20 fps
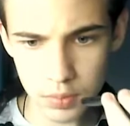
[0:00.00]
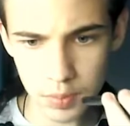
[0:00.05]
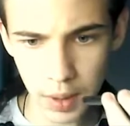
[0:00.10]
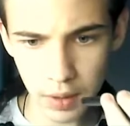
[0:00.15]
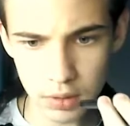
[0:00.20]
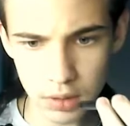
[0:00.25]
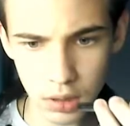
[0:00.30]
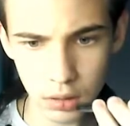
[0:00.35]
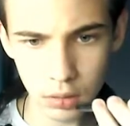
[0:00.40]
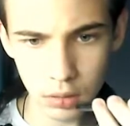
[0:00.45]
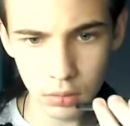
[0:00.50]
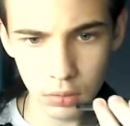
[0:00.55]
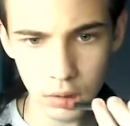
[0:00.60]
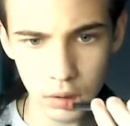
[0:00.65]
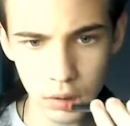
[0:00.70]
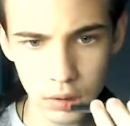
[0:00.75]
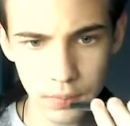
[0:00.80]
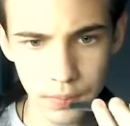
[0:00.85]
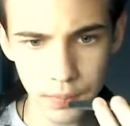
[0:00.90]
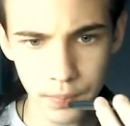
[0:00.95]
избавиться от него,
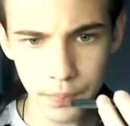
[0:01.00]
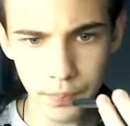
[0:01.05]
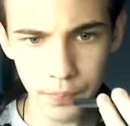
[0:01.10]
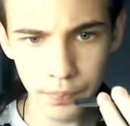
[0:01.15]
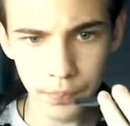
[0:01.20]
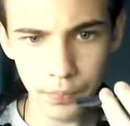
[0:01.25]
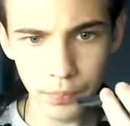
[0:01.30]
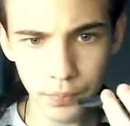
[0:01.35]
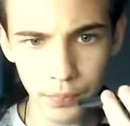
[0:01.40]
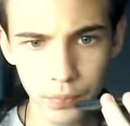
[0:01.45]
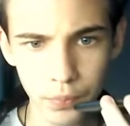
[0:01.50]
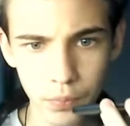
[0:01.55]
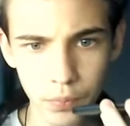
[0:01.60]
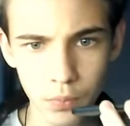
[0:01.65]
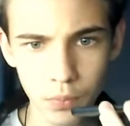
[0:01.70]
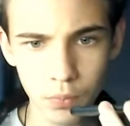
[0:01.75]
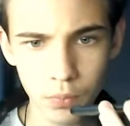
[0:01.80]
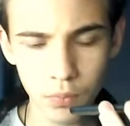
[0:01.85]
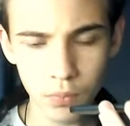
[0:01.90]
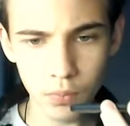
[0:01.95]
да?
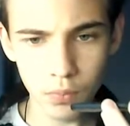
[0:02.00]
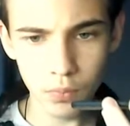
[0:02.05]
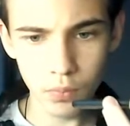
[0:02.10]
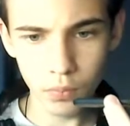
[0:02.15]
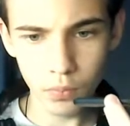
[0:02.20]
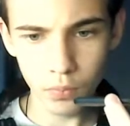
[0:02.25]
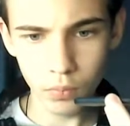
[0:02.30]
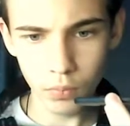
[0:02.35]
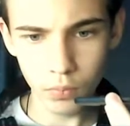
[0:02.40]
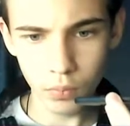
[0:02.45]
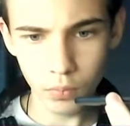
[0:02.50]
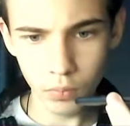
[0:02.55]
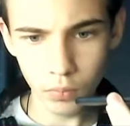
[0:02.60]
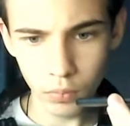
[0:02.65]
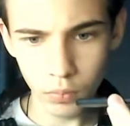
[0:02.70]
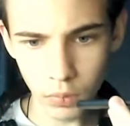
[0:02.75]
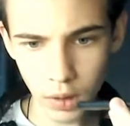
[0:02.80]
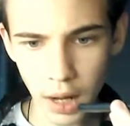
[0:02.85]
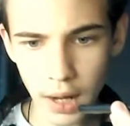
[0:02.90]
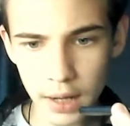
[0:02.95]
Напиши там нолик, понял?
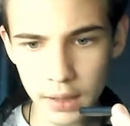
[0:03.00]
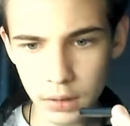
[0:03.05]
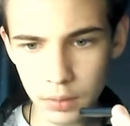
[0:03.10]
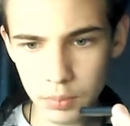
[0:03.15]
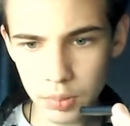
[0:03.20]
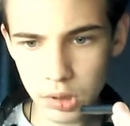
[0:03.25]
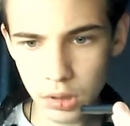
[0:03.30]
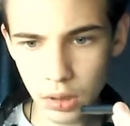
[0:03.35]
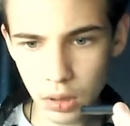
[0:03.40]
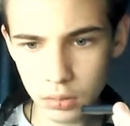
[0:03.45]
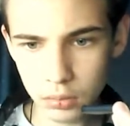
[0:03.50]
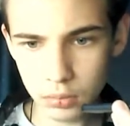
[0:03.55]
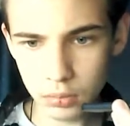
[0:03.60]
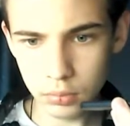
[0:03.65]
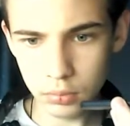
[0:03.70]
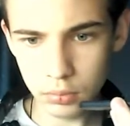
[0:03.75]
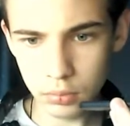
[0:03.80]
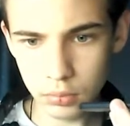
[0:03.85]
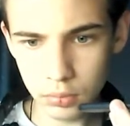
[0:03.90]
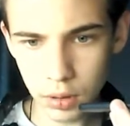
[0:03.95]
Там да, написал. Писать.
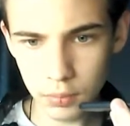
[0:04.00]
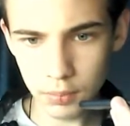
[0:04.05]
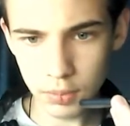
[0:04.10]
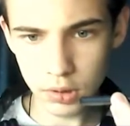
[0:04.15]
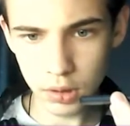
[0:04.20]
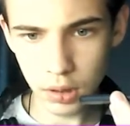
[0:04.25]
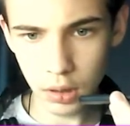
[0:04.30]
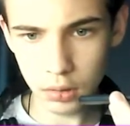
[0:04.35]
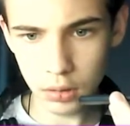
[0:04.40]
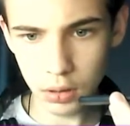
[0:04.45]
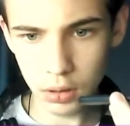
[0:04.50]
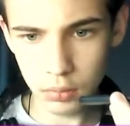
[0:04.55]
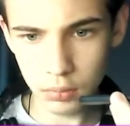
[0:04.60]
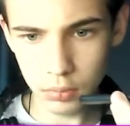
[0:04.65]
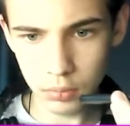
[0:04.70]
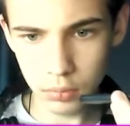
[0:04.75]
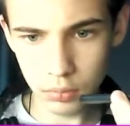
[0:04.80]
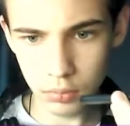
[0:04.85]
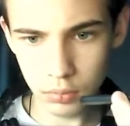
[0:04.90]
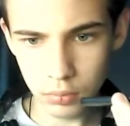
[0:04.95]
Написал, да.
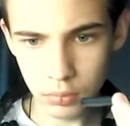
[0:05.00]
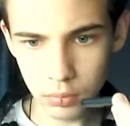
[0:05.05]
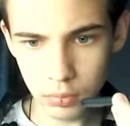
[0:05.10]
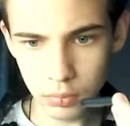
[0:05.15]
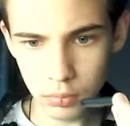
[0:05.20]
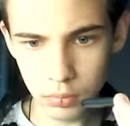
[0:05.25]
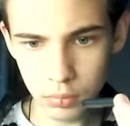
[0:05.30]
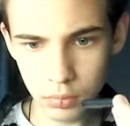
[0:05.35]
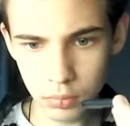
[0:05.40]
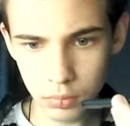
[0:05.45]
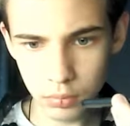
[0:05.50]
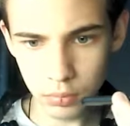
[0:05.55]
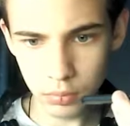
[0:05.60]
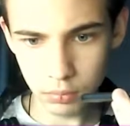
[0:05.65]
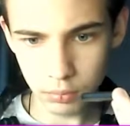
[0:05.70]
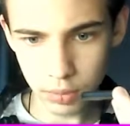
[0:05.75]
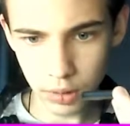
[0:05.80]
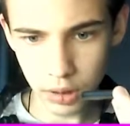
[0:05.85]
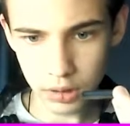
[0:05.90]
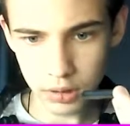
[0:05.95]
Ну и все.
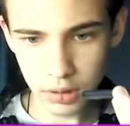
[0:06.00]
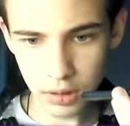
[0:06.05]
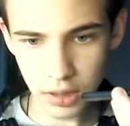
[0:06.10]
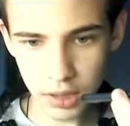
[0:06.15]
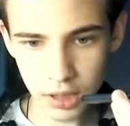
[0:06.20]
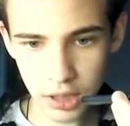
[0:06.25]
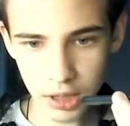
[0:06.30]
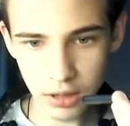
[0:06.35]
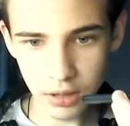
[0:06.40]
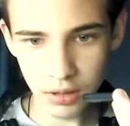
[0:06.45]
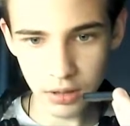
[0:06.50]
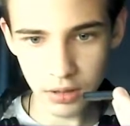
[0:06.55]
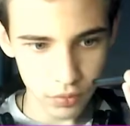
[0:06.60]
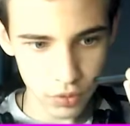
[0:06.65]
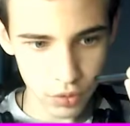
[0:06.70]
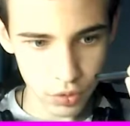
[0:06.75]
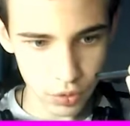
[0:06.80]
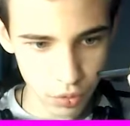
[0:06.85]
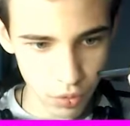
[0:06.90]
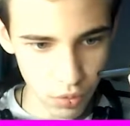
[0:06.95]
Продать.
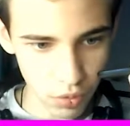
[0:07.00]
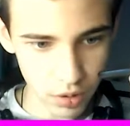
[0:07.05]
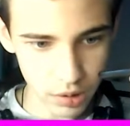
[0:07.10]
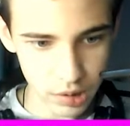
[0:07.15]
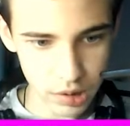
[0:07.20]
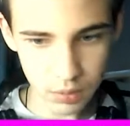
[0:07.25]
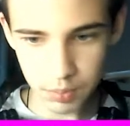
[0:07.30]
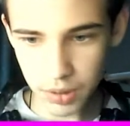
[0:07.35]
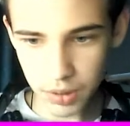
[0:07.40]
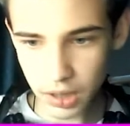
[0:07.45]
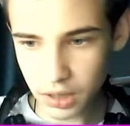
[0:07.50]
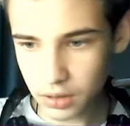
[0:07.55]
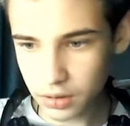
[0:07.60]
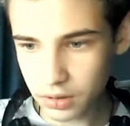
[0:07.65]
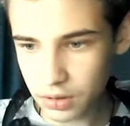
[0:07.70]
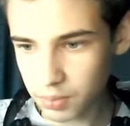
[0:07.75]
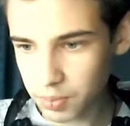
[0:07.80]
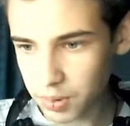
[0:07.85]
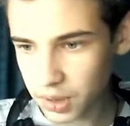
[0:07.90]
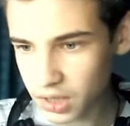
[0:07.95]
Все, да? теперь,
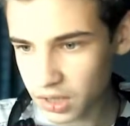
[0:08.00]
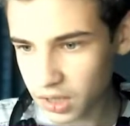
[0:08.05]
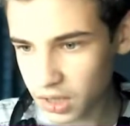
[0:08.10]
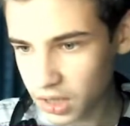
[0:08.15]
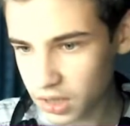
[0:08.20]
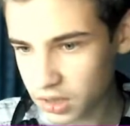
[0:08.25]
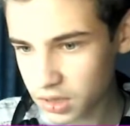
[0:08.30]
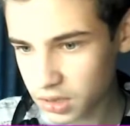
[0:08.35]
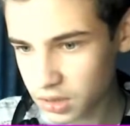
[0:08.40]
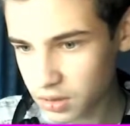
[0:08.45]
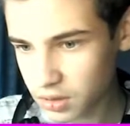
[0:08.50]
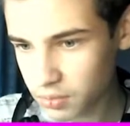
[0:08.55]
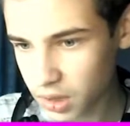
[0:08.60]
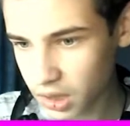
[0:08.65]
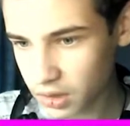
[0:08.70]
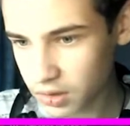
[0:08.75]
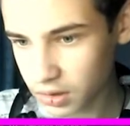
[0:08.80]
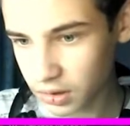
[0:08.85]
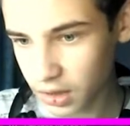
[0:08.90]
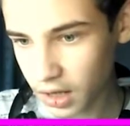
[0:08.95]
теперь есть
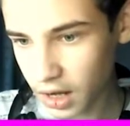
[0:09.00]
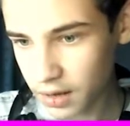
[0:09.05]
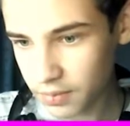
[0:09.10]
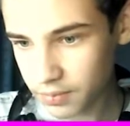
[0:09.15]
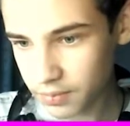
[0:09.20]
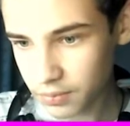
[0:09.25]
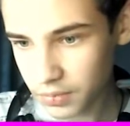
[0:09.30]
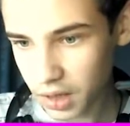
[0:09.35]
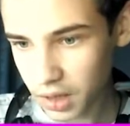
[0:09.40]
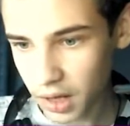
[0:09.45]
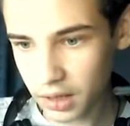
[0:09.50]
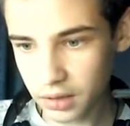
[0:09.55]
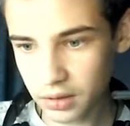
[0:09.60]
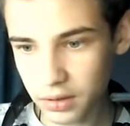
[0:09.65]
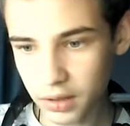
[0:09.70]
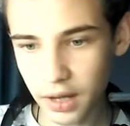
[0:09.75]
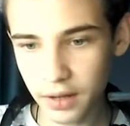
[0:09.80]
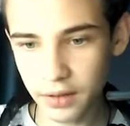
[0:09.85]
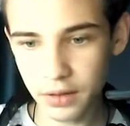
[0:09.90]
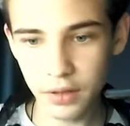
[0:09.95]
место, да, да,
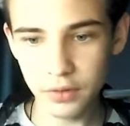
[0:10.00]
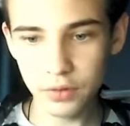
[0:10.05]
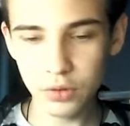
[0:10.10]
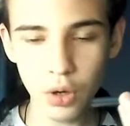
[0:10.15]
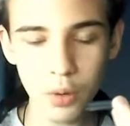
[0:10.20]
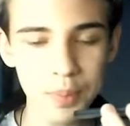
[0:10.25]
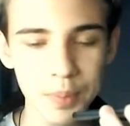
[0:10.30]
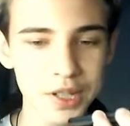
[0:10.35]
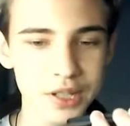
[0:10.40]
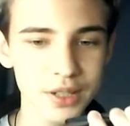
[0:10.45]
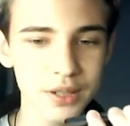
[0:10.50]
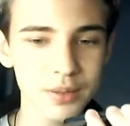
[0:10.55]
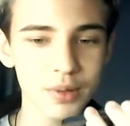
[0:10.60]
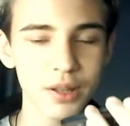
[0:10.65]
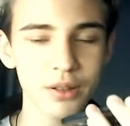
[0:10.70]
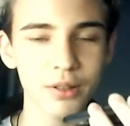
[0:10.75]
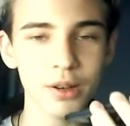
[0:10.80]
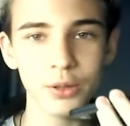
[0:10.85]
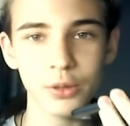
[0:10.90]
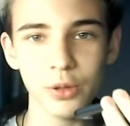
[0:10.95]
да, да. Все, спасибо,
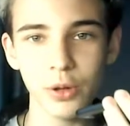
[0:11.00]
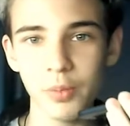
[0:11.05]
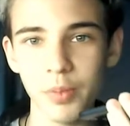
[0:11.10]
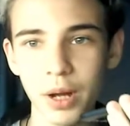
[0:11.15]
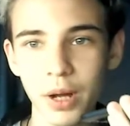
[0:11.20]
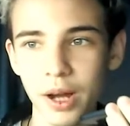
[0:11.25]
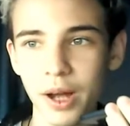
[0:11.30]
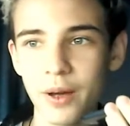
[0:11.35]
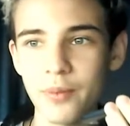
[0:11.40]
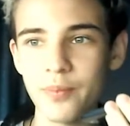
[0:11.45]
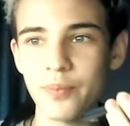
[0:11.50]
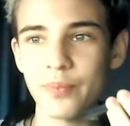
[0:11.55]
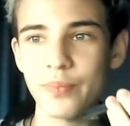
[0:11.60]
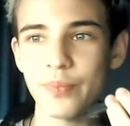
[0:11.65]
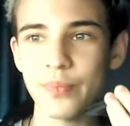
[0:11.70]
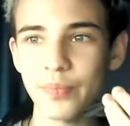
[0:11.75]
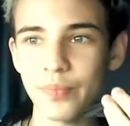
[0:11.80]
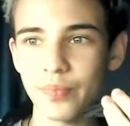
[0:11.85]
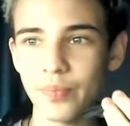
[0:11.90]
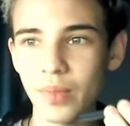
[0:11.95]
давай, Толь, пока.
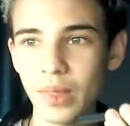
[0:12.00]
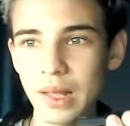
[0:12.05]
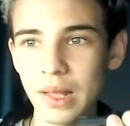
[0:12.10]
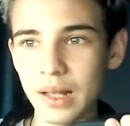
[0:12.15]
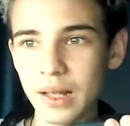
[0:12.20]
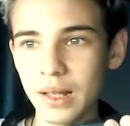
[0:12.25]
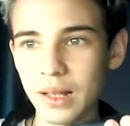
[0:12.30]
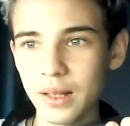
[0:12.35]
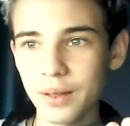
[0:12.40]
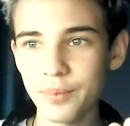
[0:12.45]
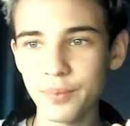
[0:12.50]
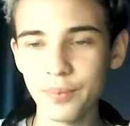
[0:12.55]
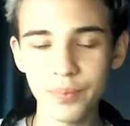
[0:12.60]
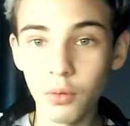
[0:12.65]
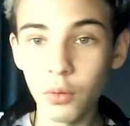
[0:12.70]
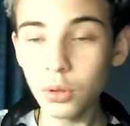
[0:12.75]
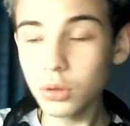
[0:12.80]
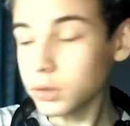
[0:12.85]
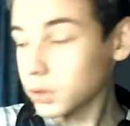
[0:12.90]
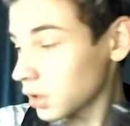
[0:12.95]

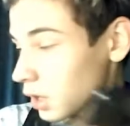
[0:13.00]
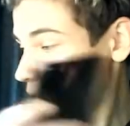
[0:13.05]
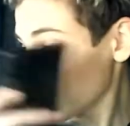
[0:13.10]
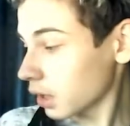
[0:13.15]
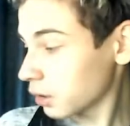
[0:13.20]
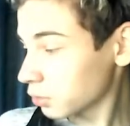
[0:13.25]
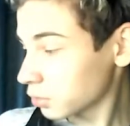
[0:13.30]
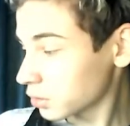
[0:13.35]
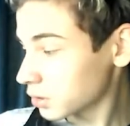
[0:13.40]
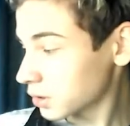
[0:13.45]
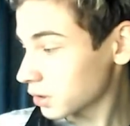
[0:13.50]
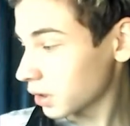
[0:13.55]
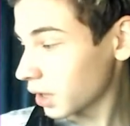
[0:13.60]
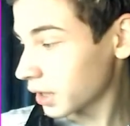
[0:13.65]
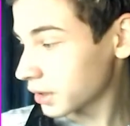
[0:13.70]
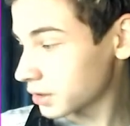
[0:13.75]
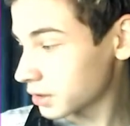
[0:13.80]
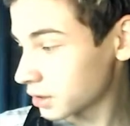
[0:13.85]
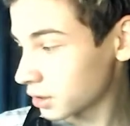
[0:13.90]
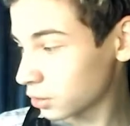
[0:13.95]
Вот так вот
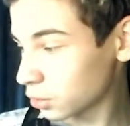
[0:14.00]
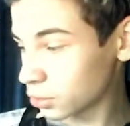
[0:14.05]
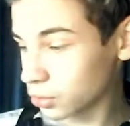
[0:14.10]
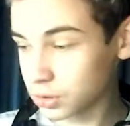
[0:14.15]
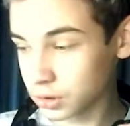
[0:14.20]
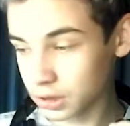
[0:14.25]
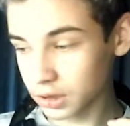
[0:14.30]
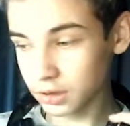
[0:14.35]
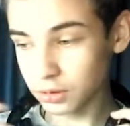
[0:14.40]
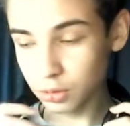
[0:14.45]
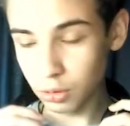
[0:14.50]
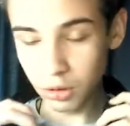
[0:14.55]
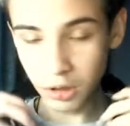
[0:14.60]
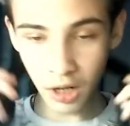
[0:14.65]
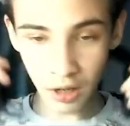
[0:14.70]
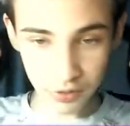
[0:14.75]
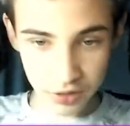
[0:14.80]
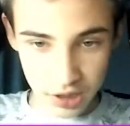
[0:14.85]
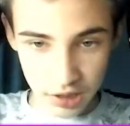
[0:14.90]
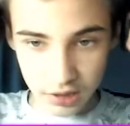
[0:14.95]
дела делаются.
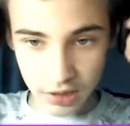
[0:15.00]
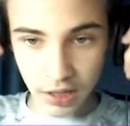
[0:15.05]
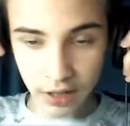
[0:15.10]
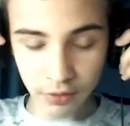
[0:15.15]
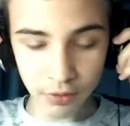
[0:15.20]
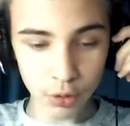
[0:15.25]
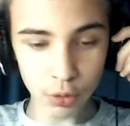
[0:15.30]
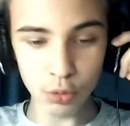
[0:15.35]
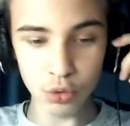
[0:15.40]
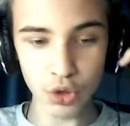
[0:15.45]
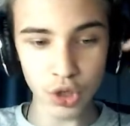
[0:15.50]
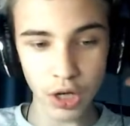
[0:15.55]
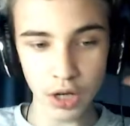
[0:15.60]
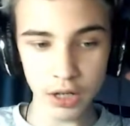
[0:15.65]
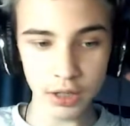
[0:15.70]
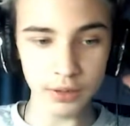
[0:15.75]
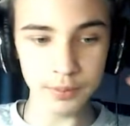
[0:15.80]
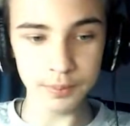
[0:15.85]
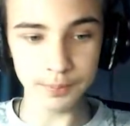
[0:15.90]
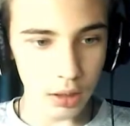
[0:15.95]
Толя всегда
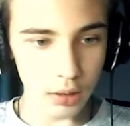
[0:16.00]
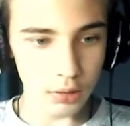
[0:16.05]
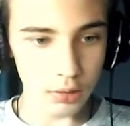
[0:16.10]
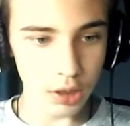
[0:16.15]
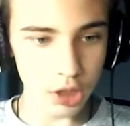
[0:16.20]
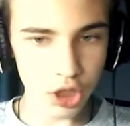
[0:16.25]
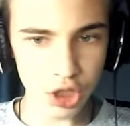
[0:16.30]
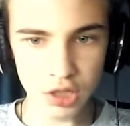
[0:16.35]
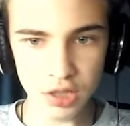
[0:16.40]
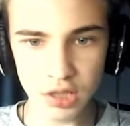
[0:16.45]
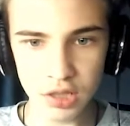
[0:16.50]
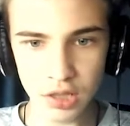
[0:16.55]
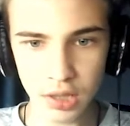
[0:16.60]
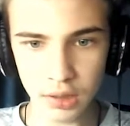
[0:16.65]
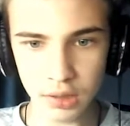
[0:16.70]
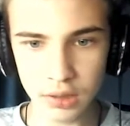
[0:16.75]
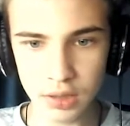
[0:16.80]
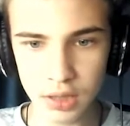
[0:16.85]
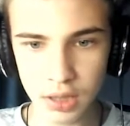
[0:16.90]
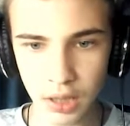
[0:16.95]
выручает. А,
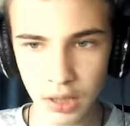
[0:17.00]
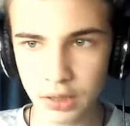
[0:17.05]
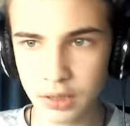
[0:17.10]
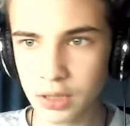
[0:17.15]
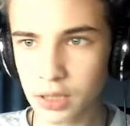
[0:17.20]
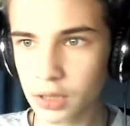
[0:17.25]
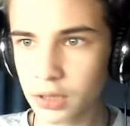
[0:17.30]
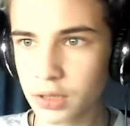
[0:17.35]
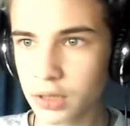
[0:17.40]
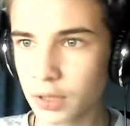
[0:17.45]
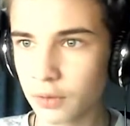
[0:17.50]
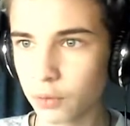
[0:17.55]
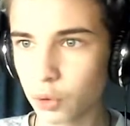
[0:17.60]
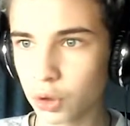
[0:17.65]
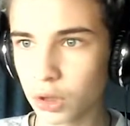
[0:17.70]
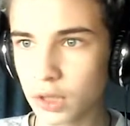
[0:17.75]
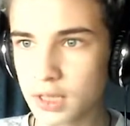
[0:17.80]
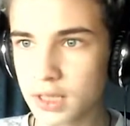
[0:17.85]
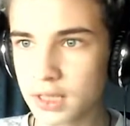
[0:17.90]
Т-60 где, где, где? Вот